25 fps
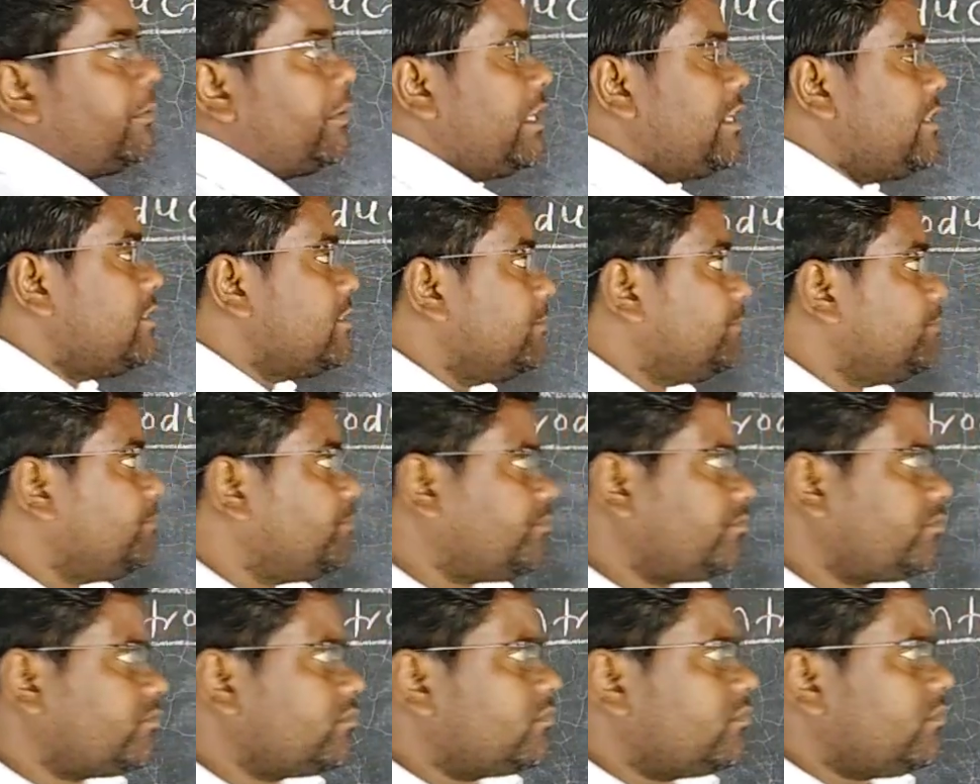है फ्रेंड्स
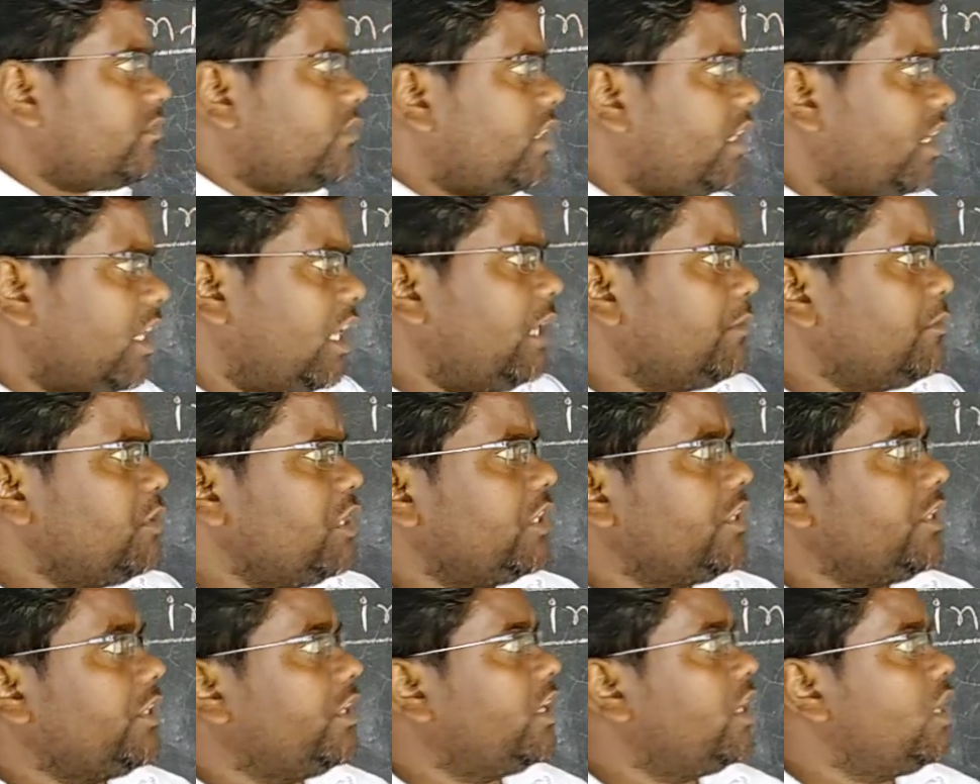अब
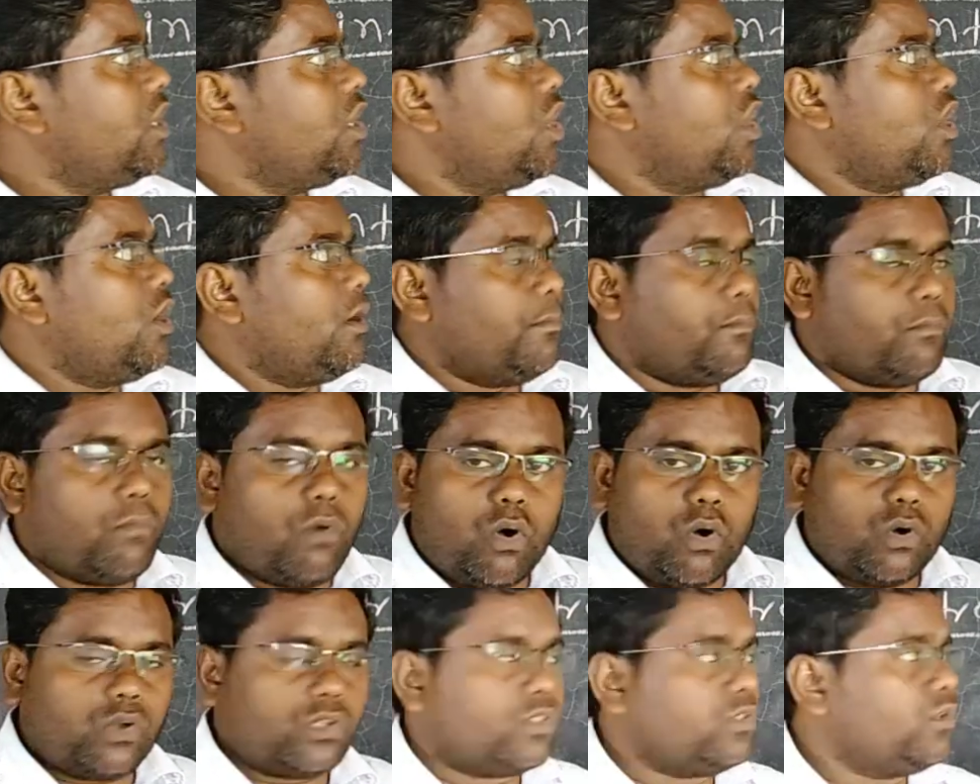देखिए
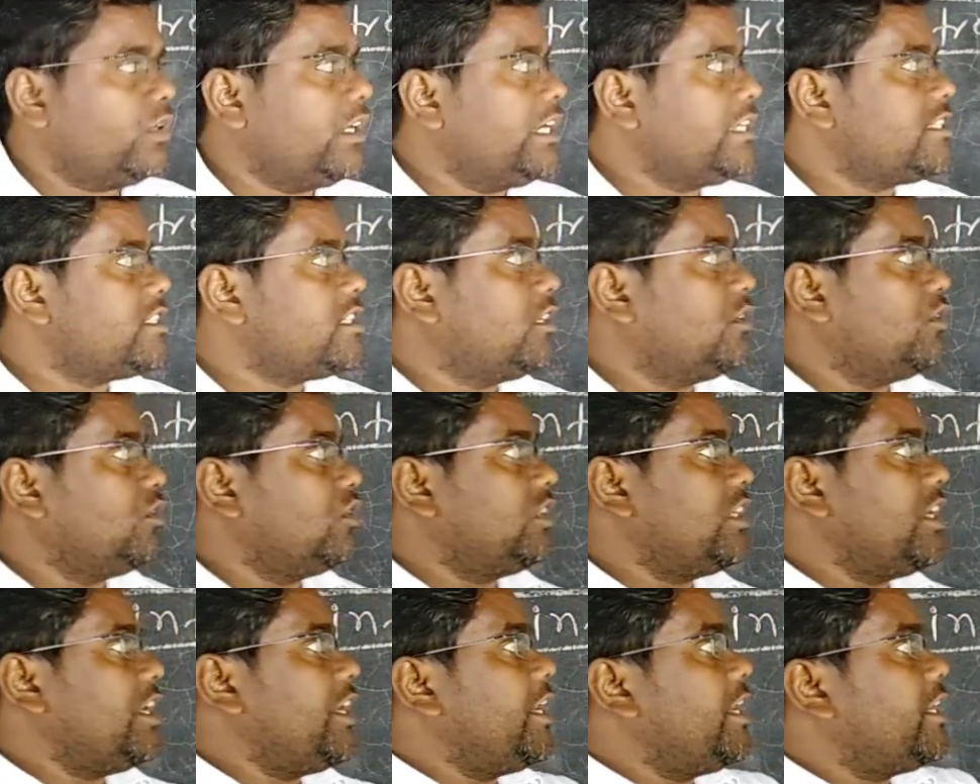बहुत लोग ऐसे
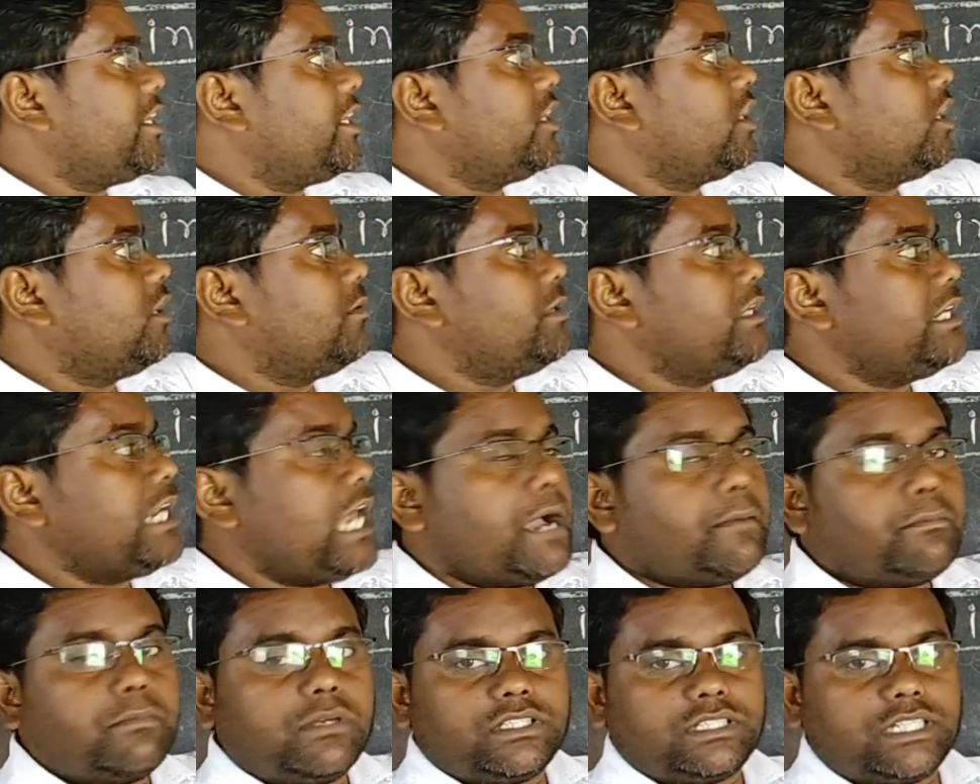होते हैं कि कभी
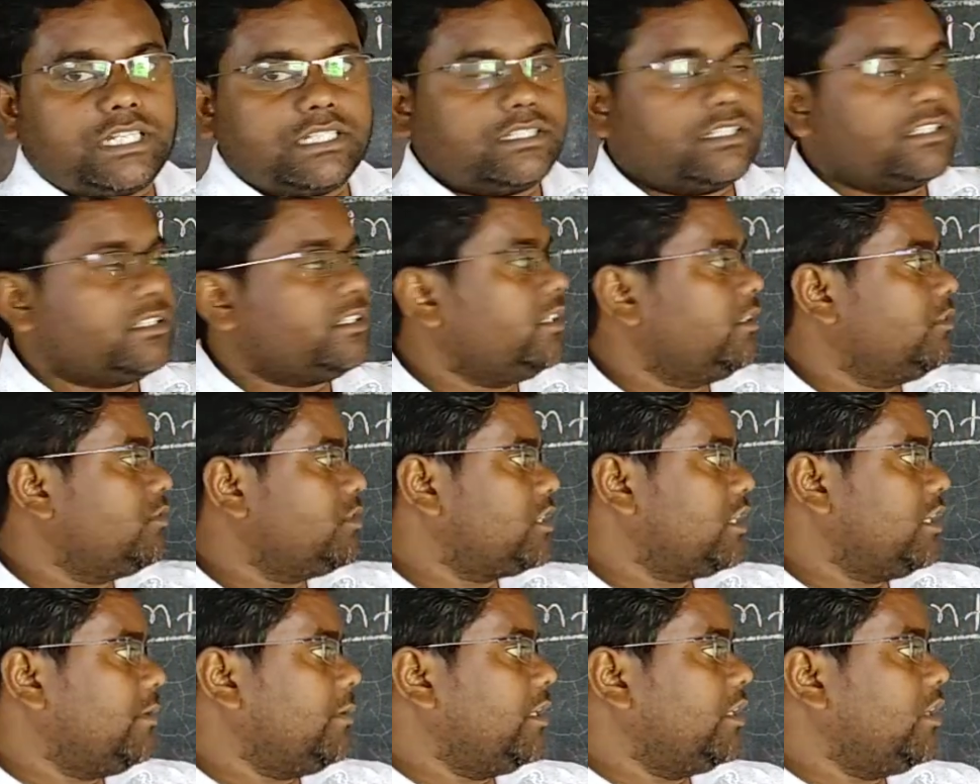नाम बता देते हैं
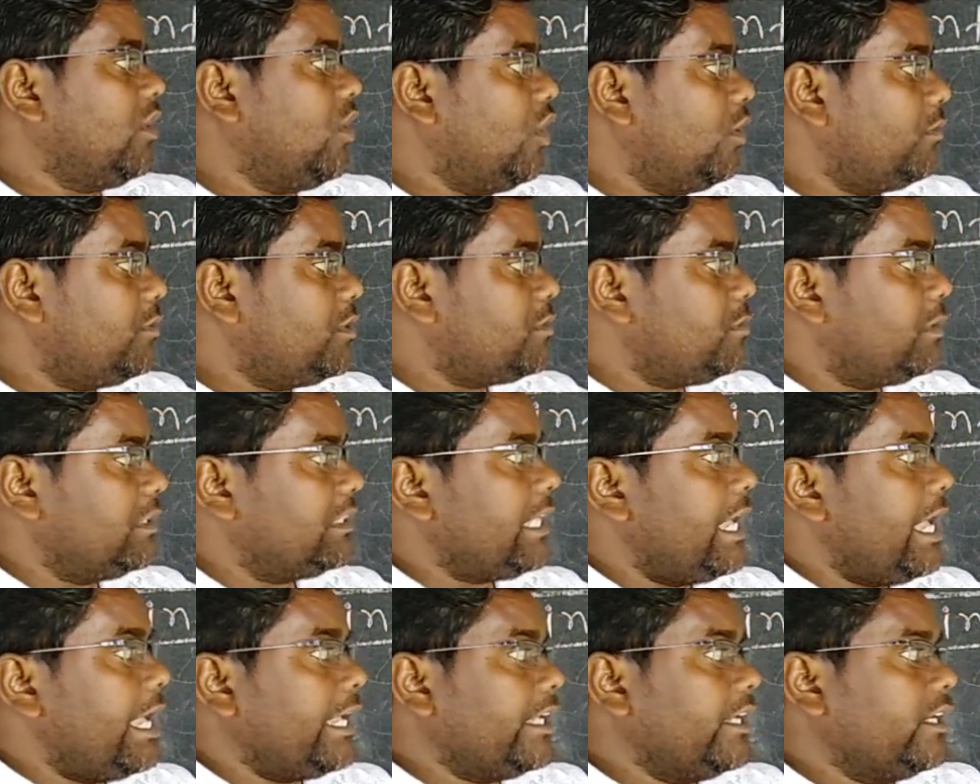उसके बाद हॉबीज
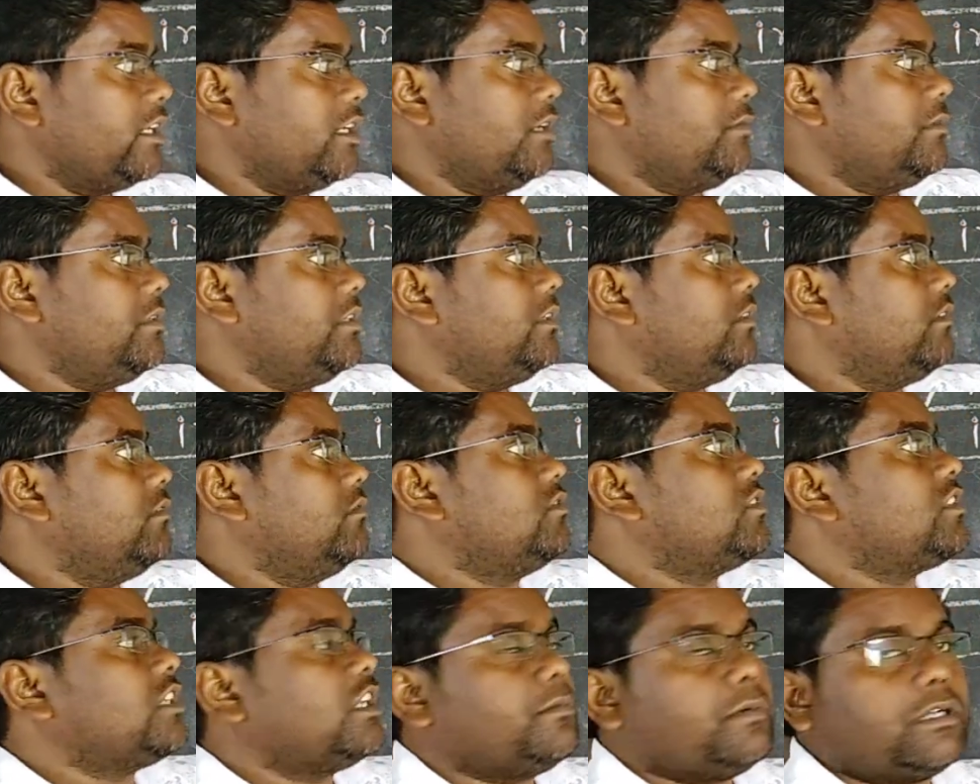बताएंगे कभी
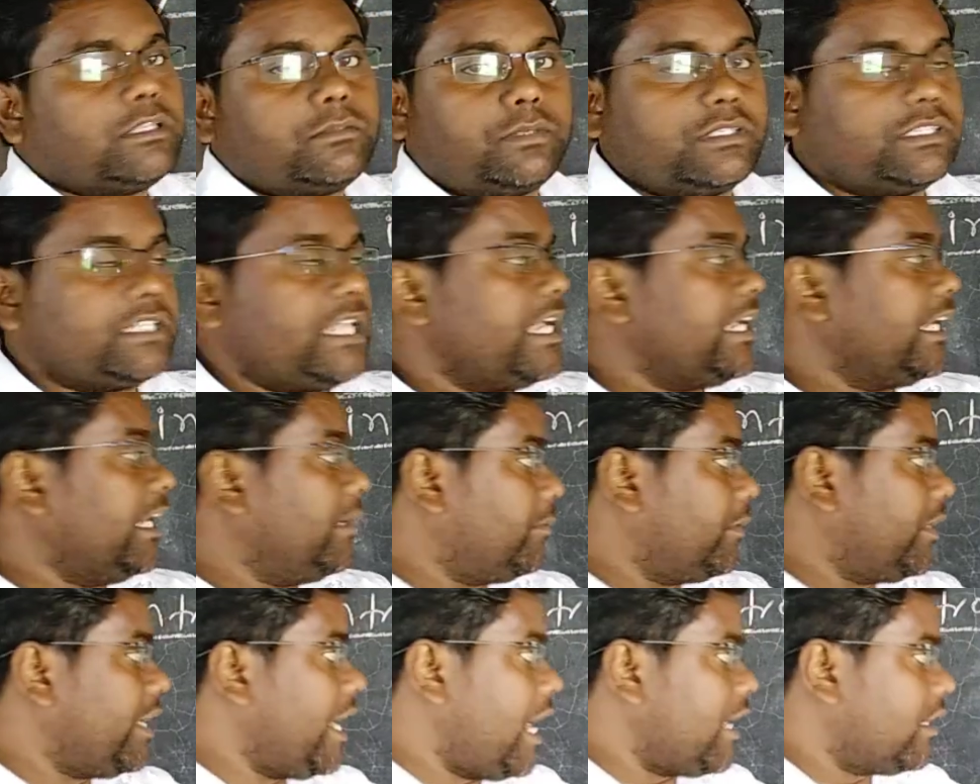उसके बाद बताएंगे
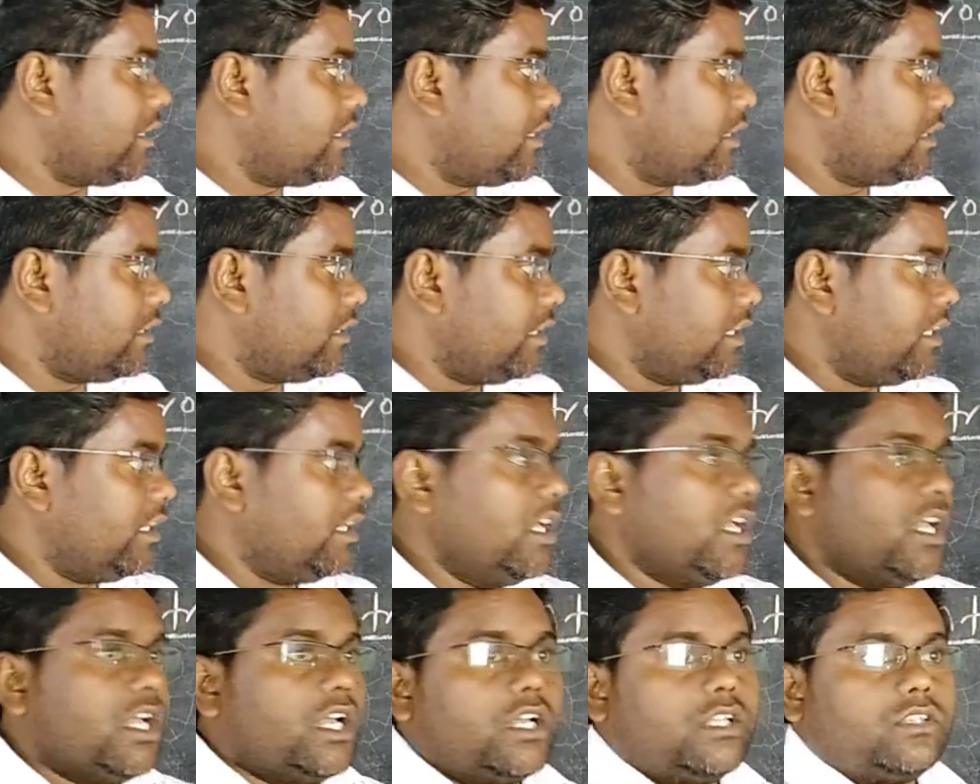आप क्या करते हैं
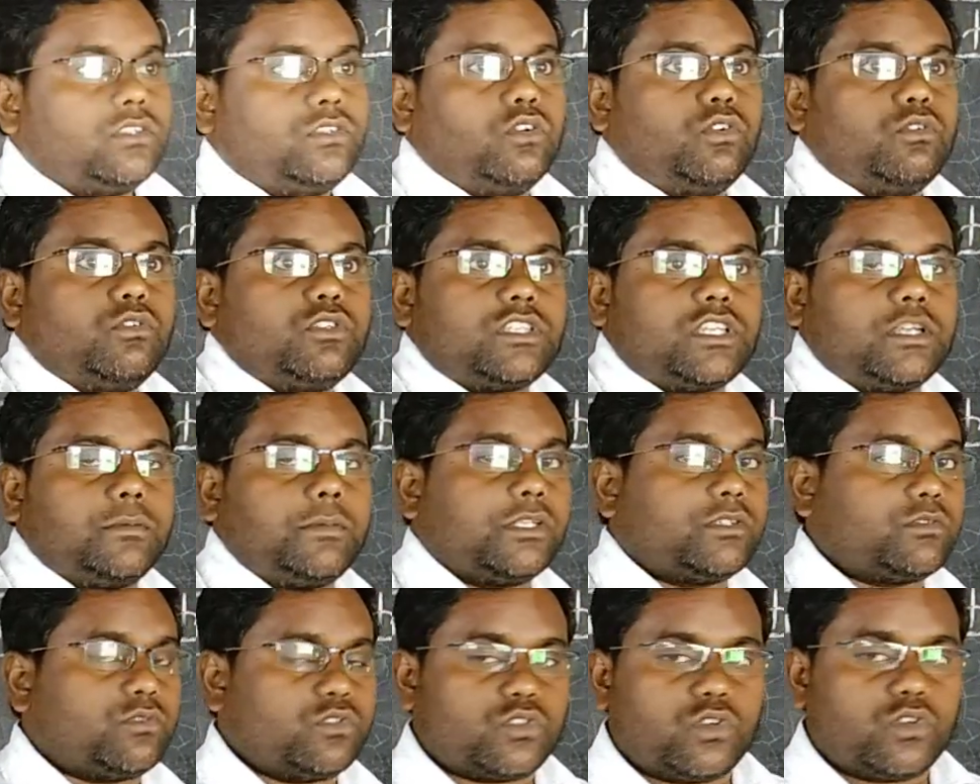तो इसके
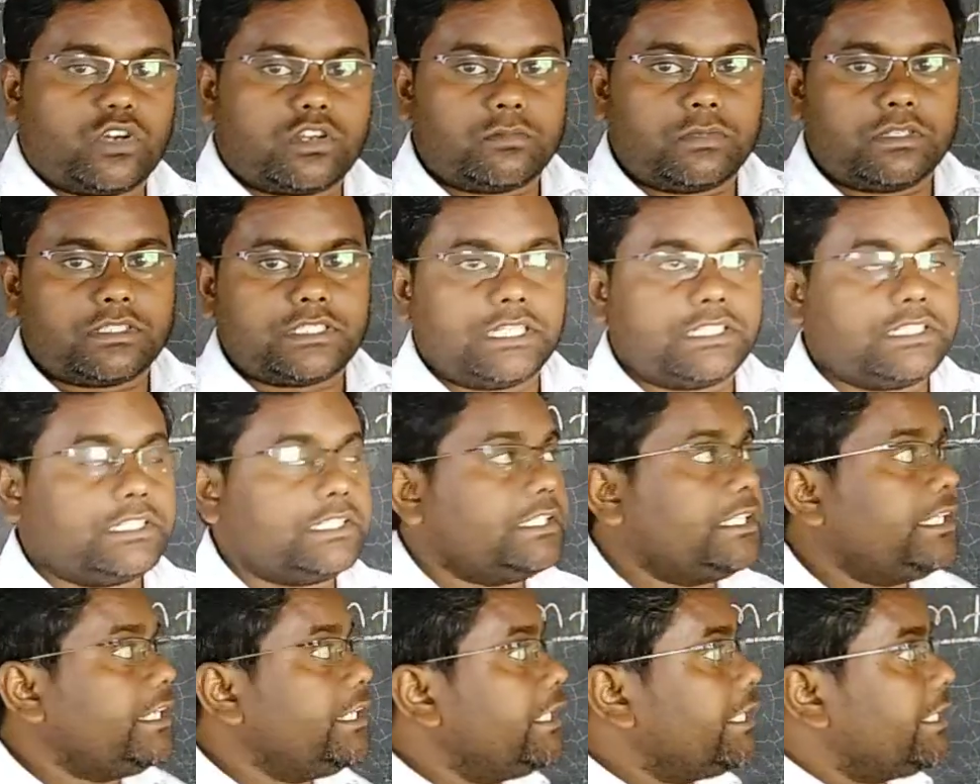बाद कुछ और बता
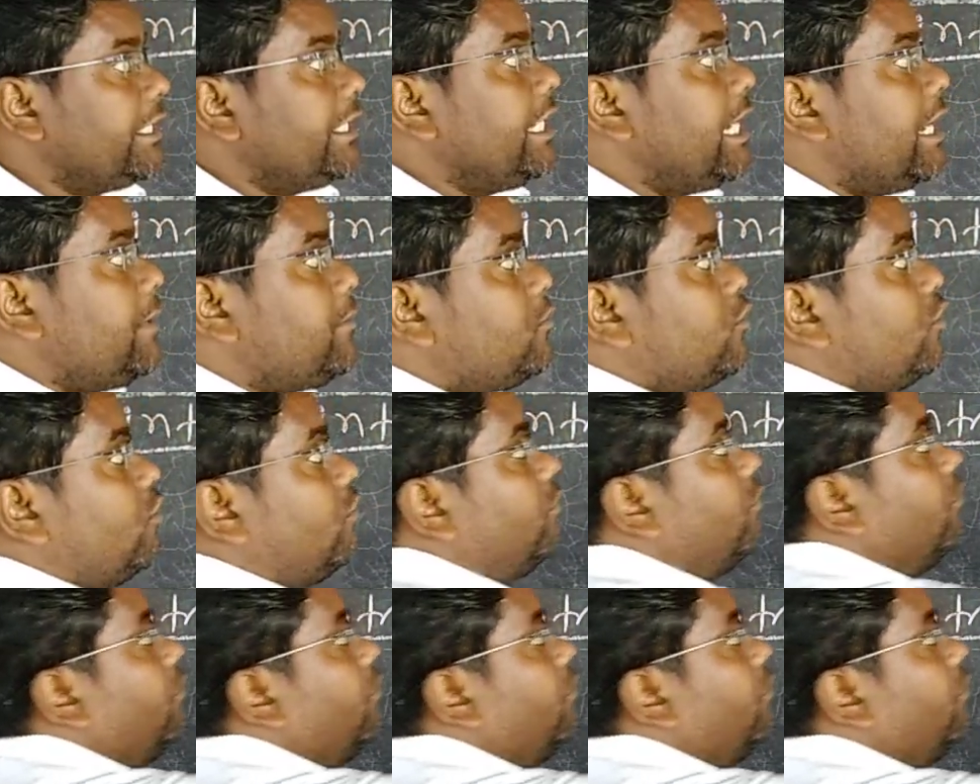देते हैं लेकिन आपको